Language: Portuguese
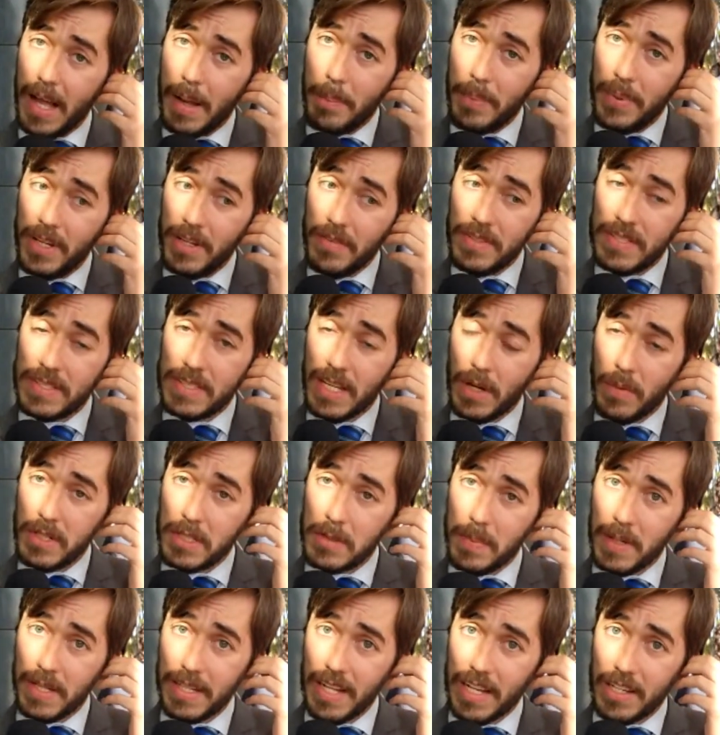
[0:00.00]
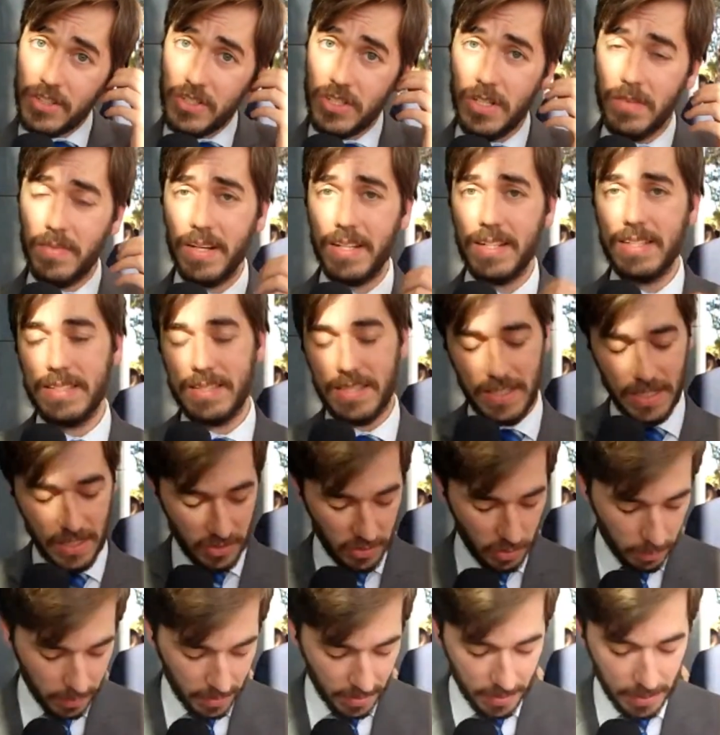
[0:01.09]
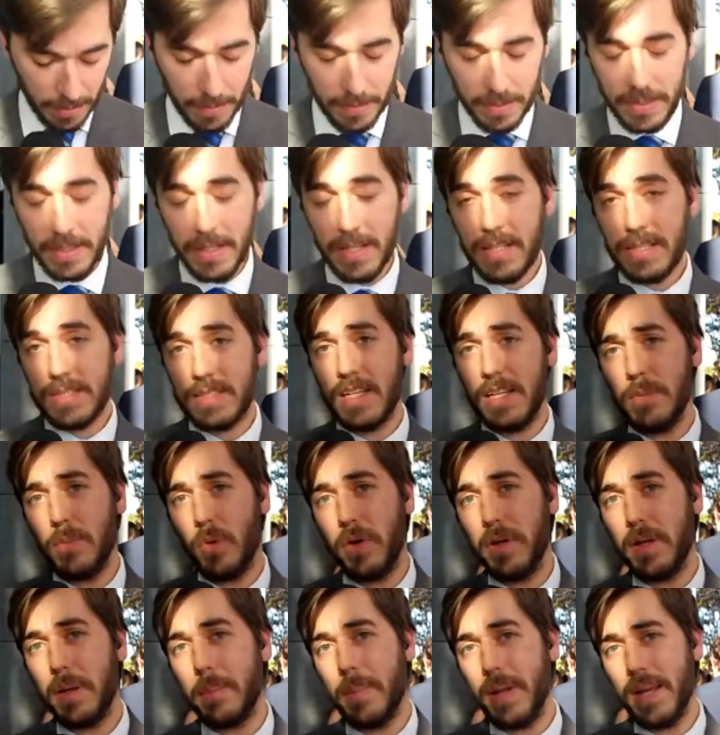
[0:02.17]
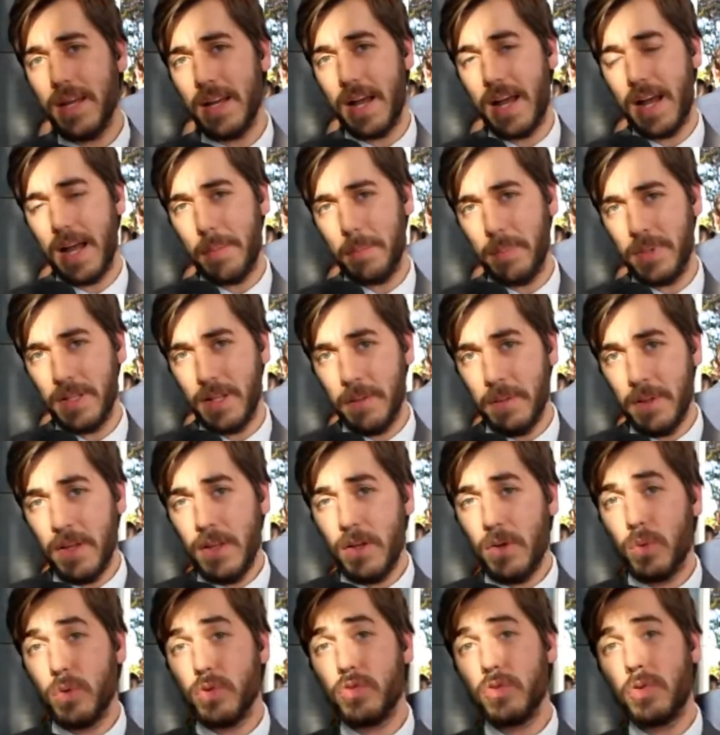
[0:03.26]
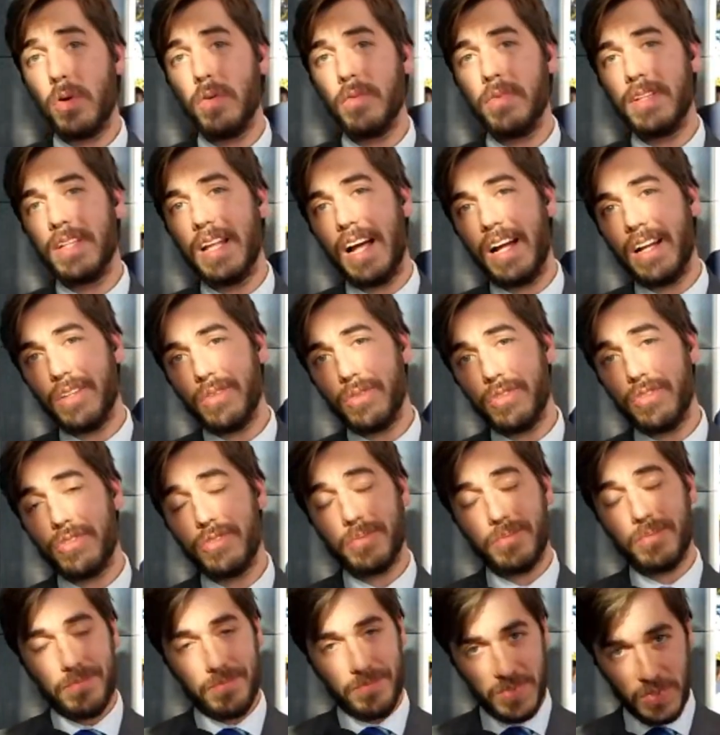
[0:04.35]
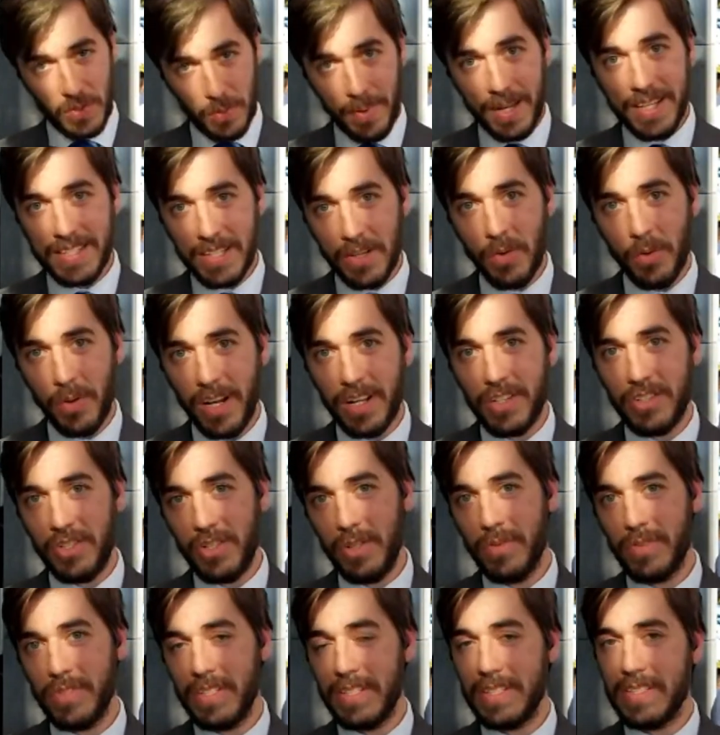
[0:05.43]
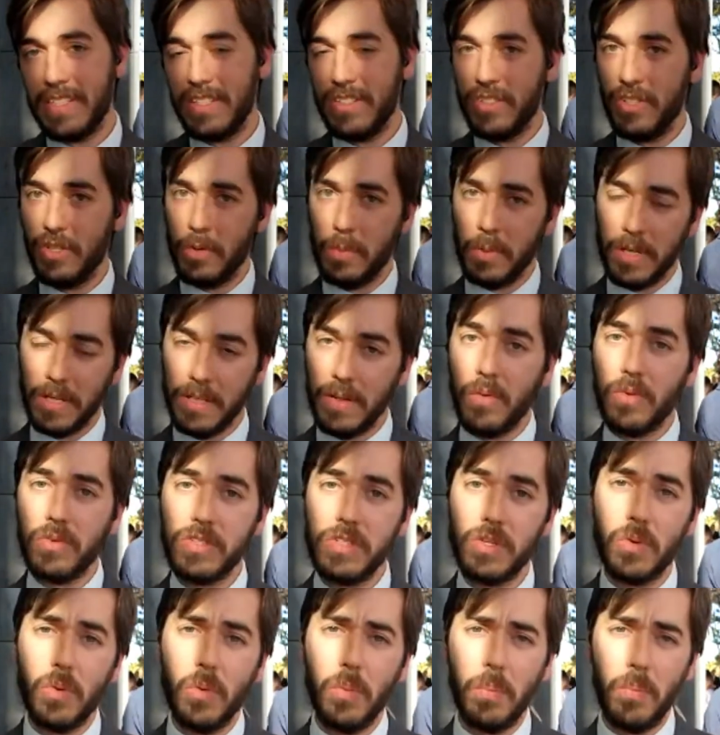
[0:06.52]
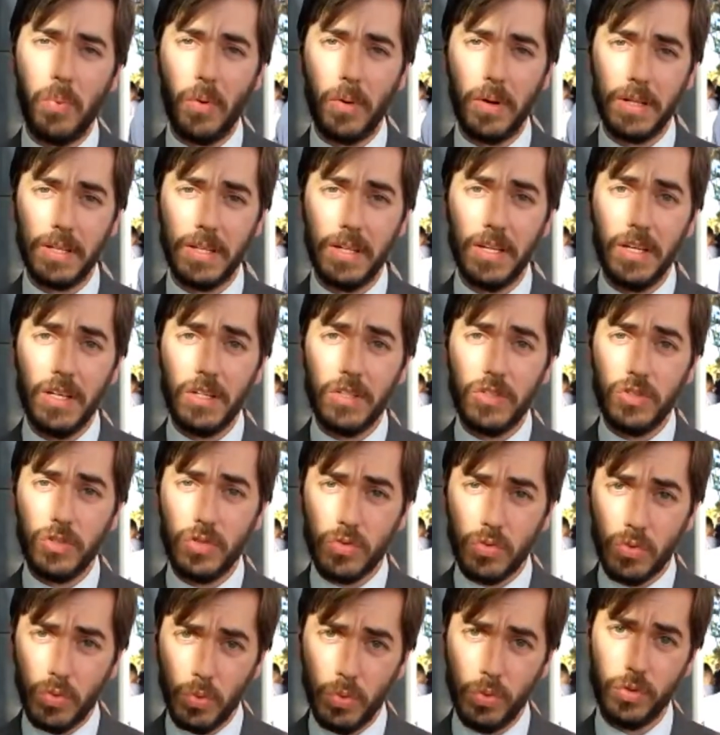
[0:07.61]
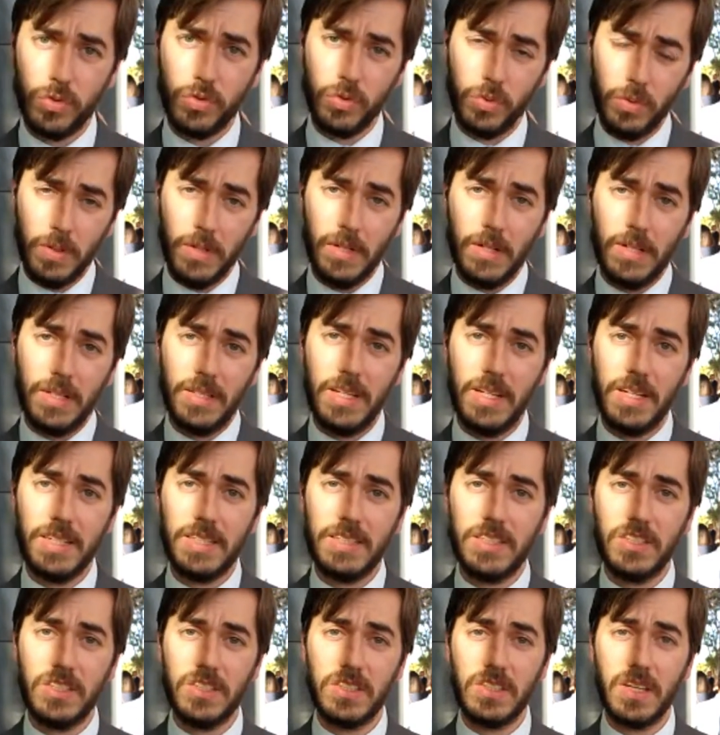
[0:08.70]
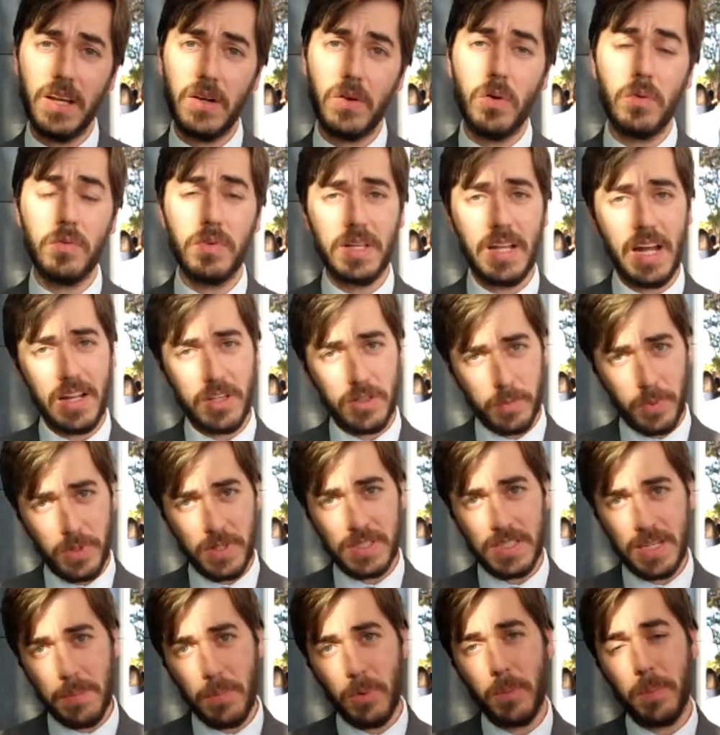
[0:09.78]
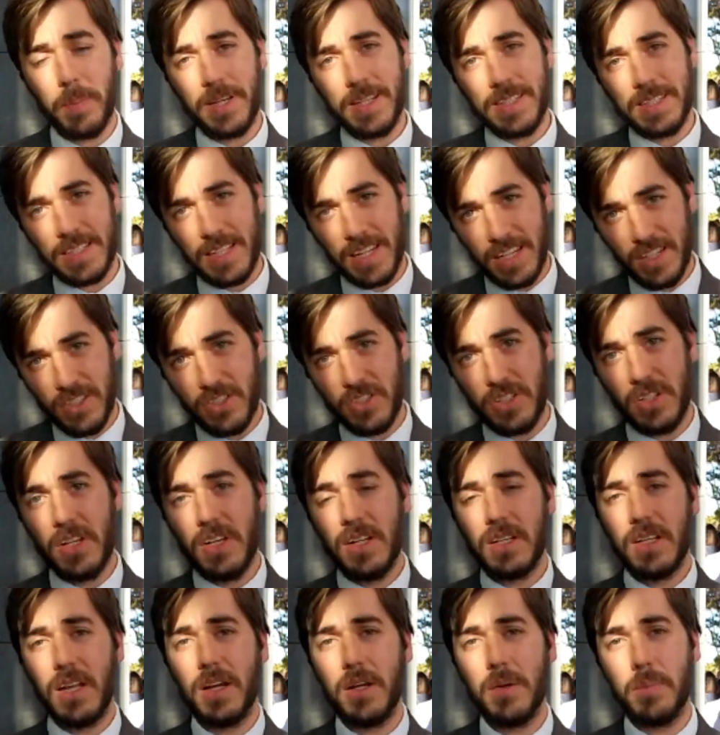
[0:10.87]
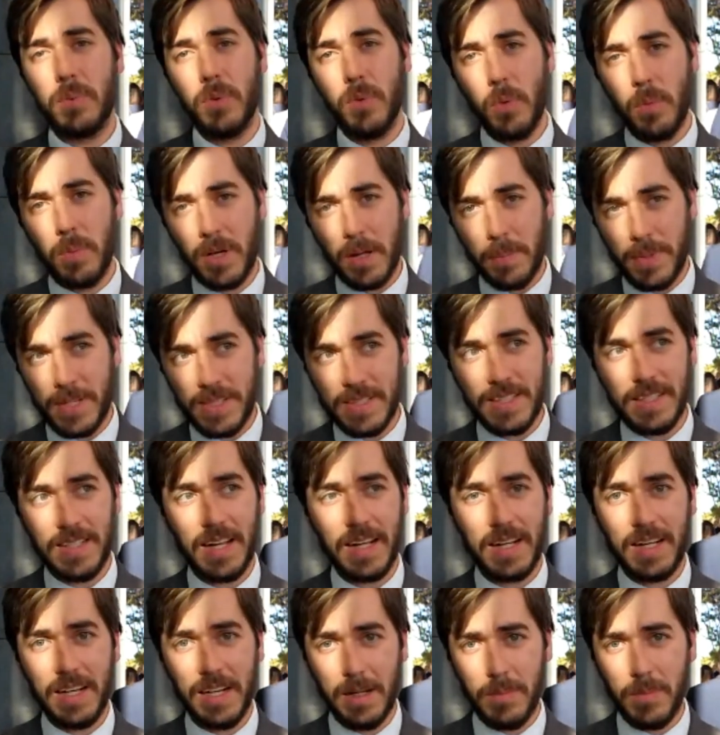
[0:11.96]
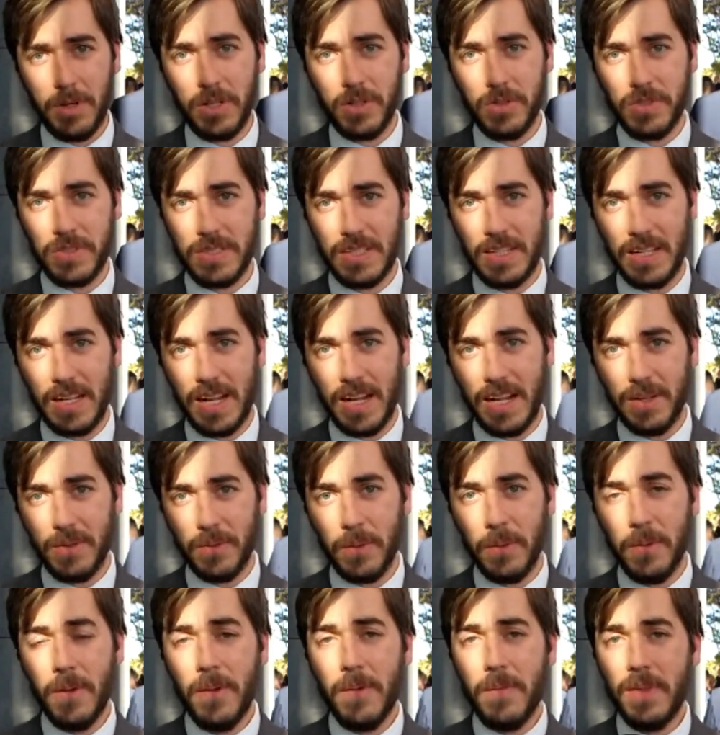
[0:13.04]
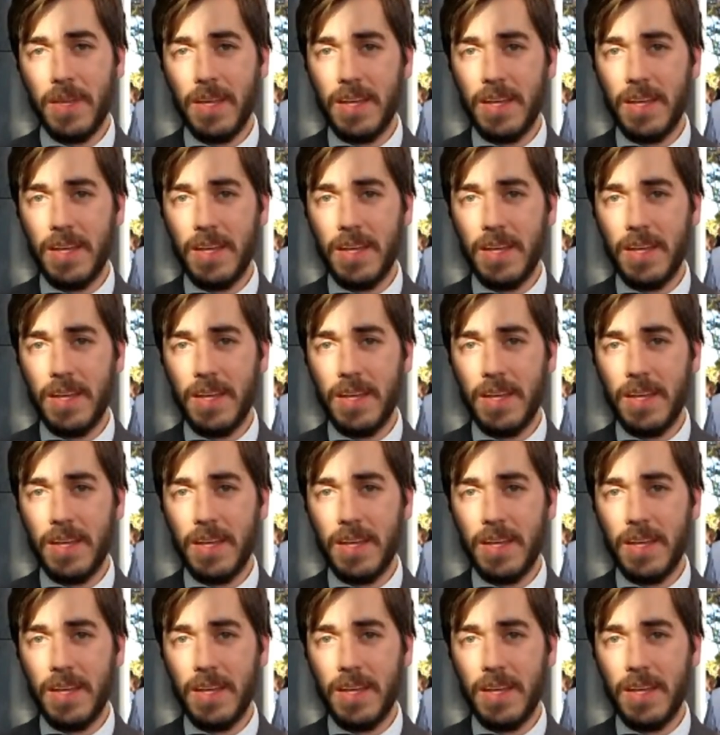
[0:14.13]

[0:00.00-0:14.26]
a previsão, a expectativa é que seja uma cerimônia bem rápida, os convidados são mais decorativos nesse sentido, porque não se comporta discurso destes é, convidados. Por exemplo, o presidente da República, presidente da Câmara, do Senado,